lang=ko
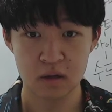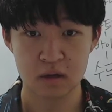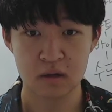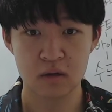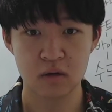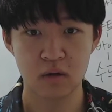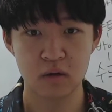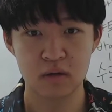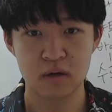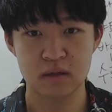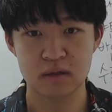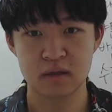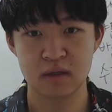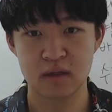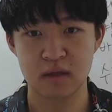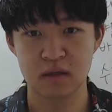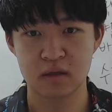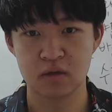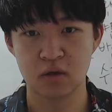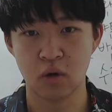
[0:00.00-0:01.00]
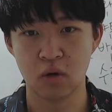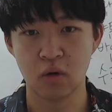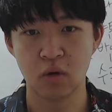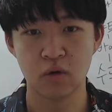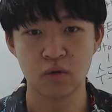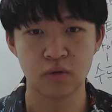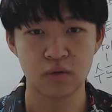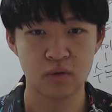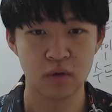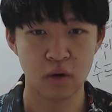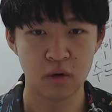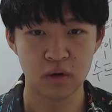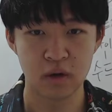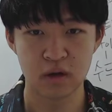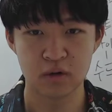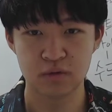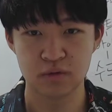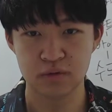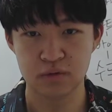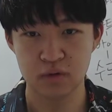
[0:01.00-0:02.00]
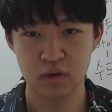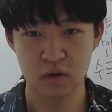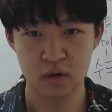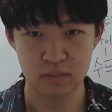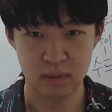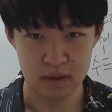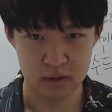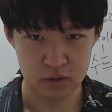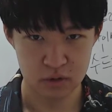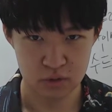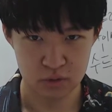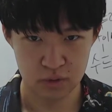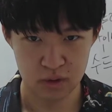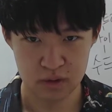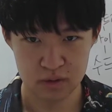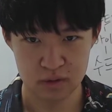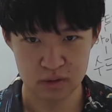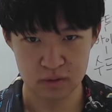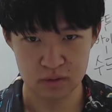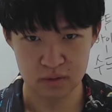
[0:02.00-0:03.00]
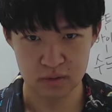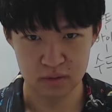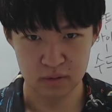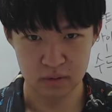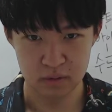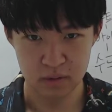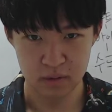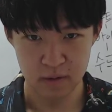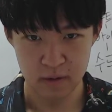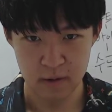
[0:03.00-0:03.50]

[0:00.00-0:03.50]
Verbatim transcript: 그걸 이제 적어도 0의 균형을 맞춰줘야 되는 거예요.